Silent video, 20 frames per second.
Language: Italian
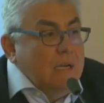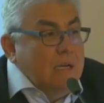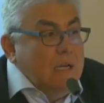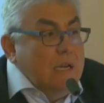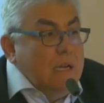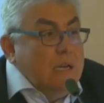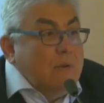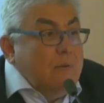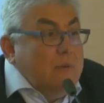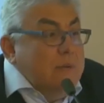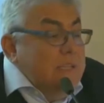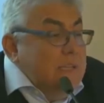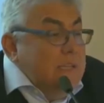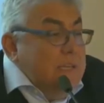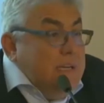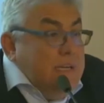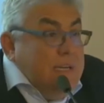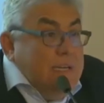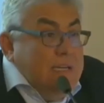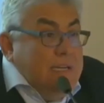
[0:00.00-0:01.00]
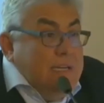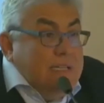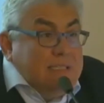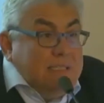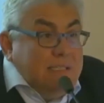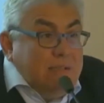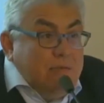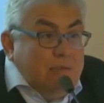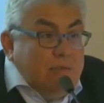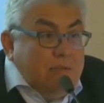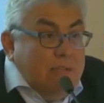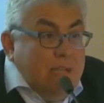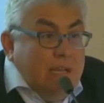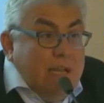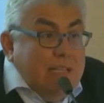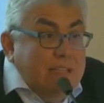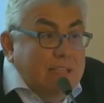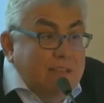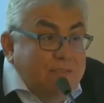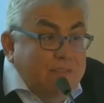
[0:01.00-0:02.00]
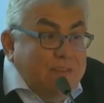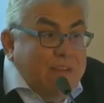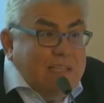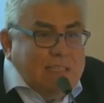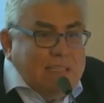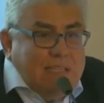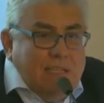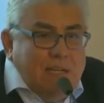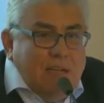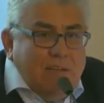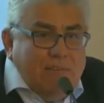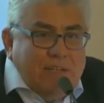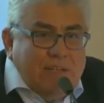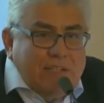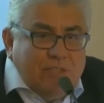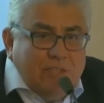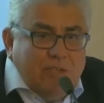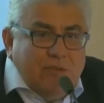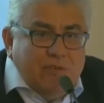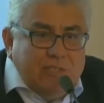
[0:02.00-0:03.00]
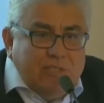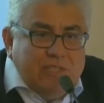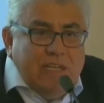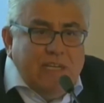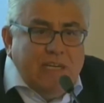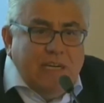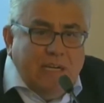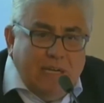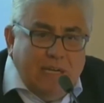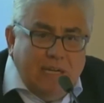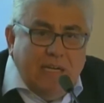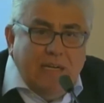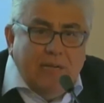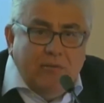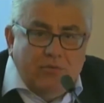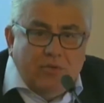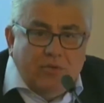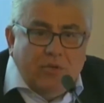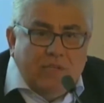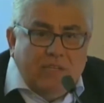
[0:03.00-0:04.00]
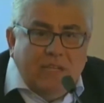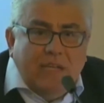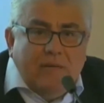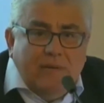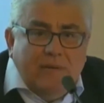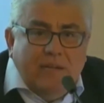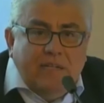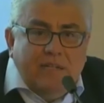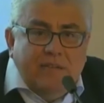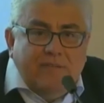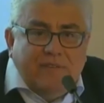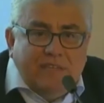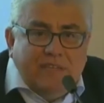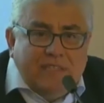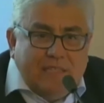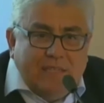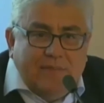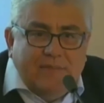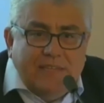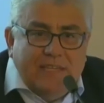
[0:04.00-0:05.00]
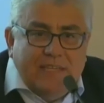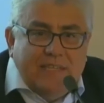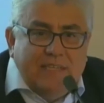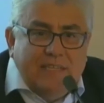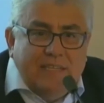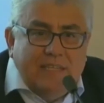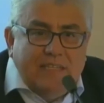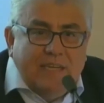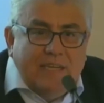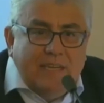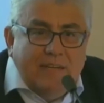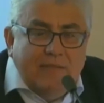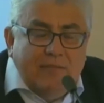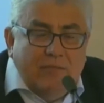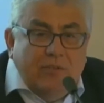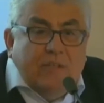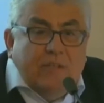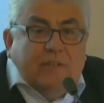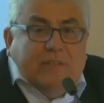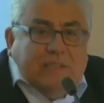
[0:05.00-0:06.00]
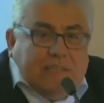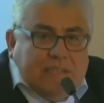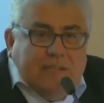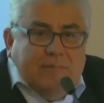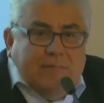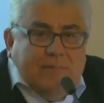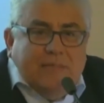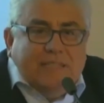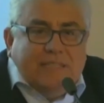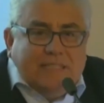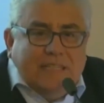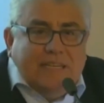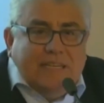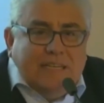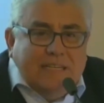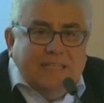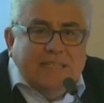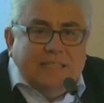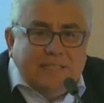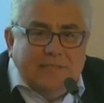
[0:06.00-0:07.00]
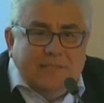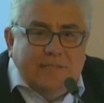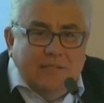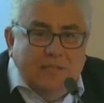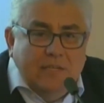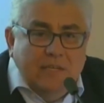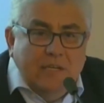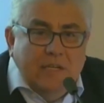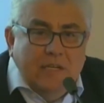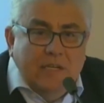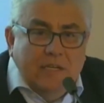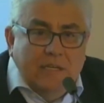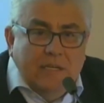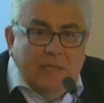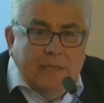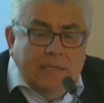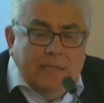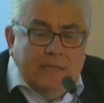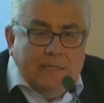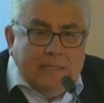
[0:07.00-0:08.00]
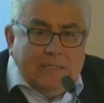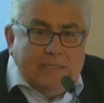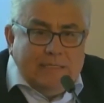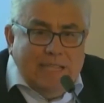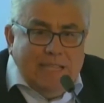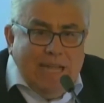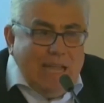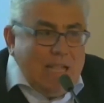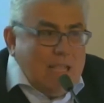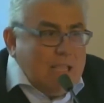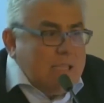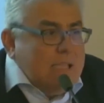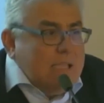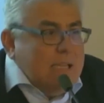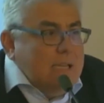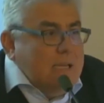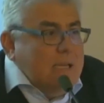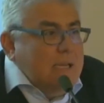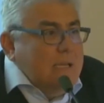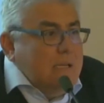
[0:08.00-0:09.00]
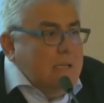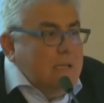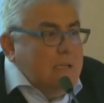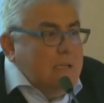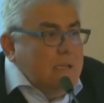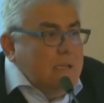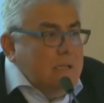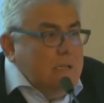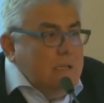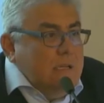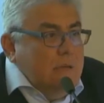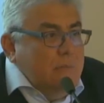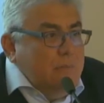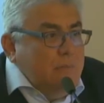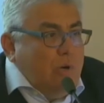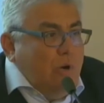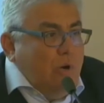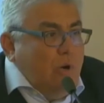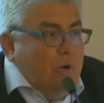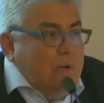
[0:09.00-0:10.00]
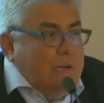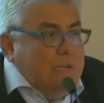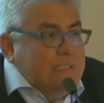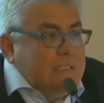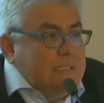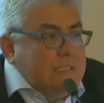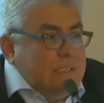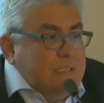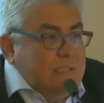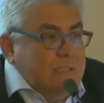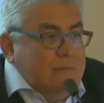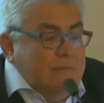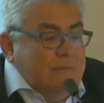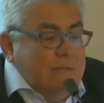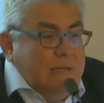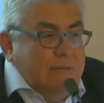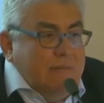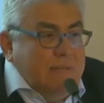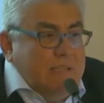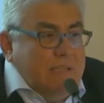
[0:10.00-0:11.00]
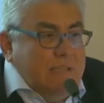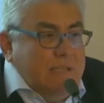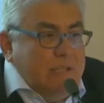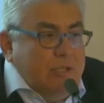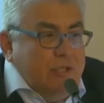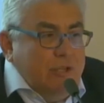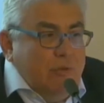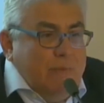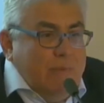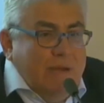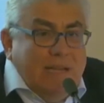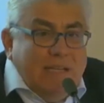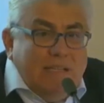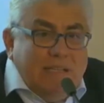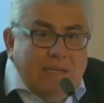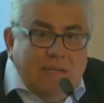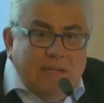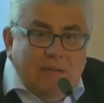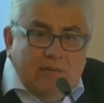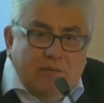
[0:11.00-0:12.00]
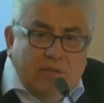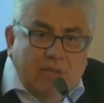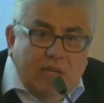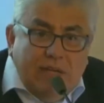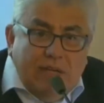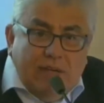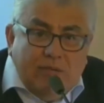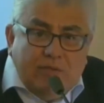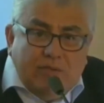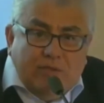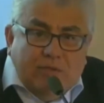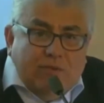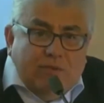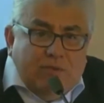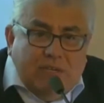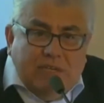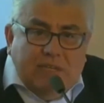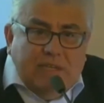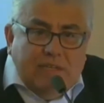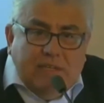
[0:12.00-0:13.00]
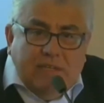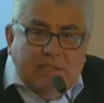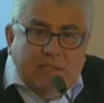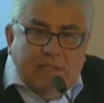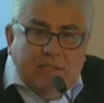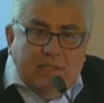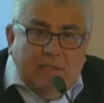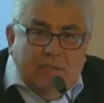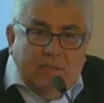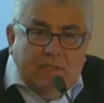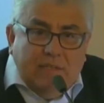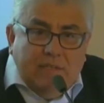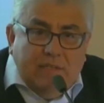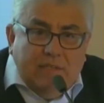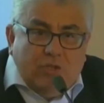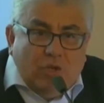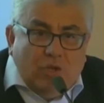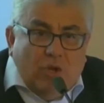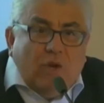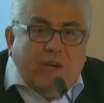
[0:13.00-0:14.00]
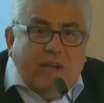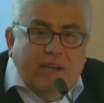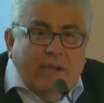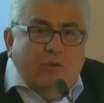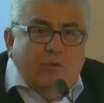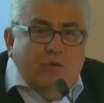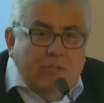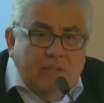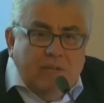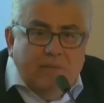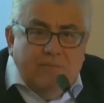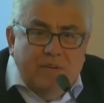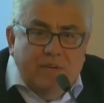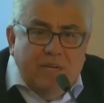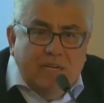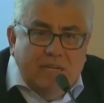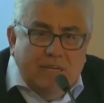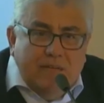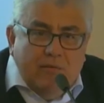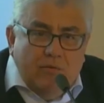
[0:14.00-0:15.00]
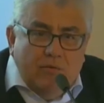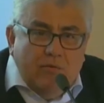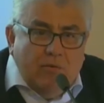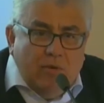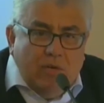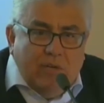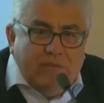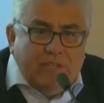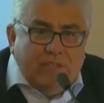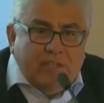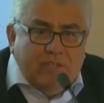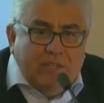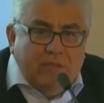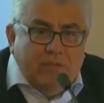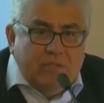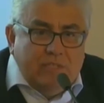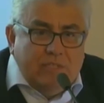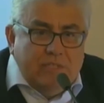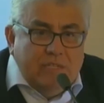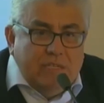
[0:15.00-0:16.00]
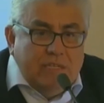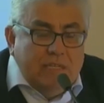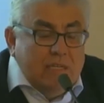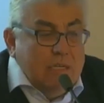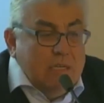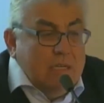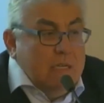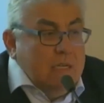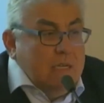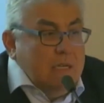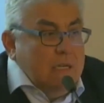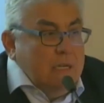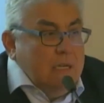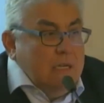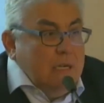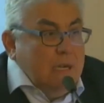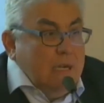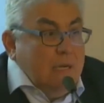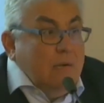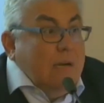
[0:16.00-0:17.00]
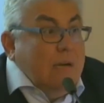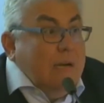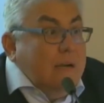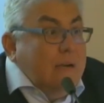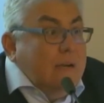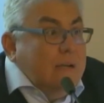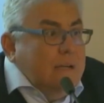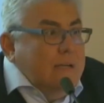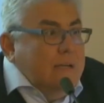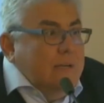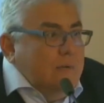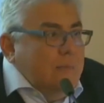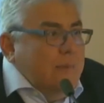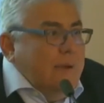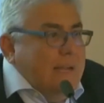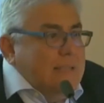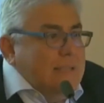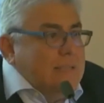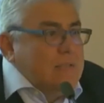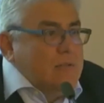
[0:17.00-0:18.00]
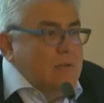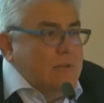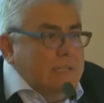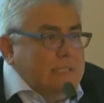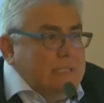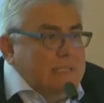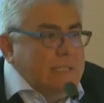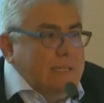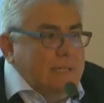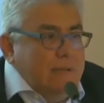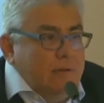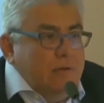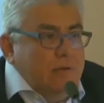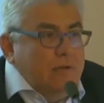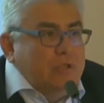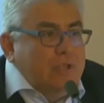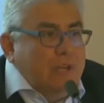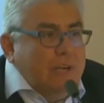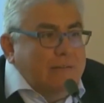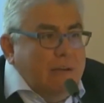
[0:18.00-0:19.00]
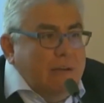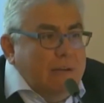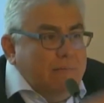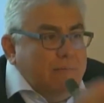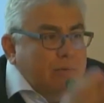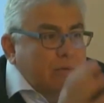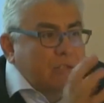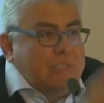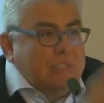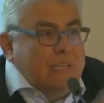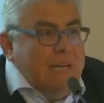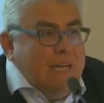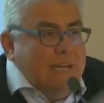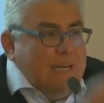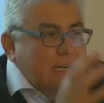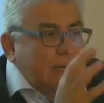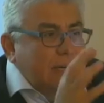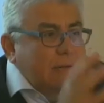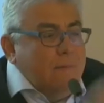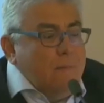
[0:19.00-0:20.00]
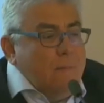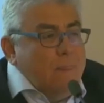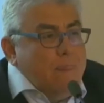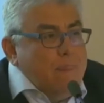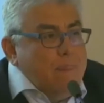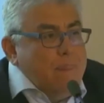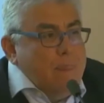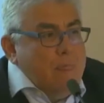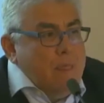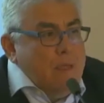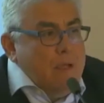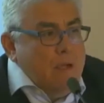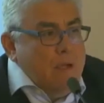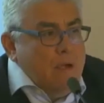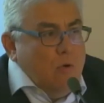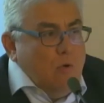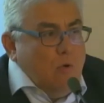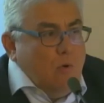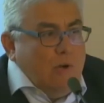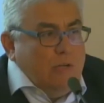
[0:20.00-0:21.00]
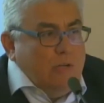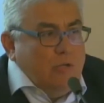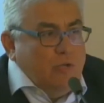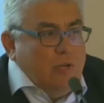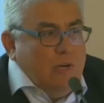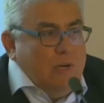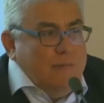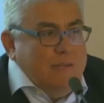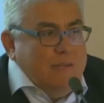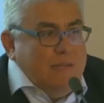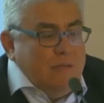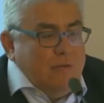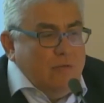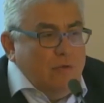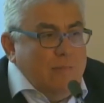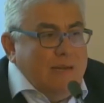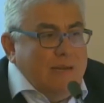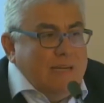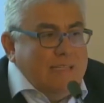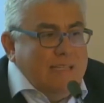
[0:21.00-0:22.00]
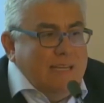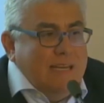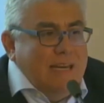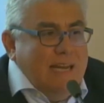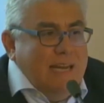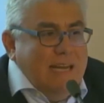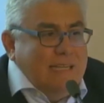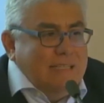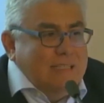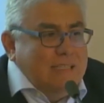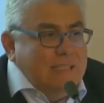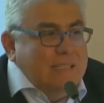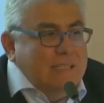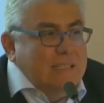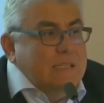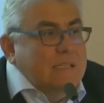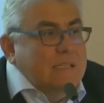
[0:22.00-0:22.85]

e quindi innanzitutto della difesa della fascia costiera, e uso il termine difesa degli addetti ai lavori perché è messa a rischio, stante il progress eh, veramente geometrico dell'erosione di, di ciò che è erodibile lungo la fascia costiera. Allora io penso che se noi riusciamo a impostare un ragionamento martellante,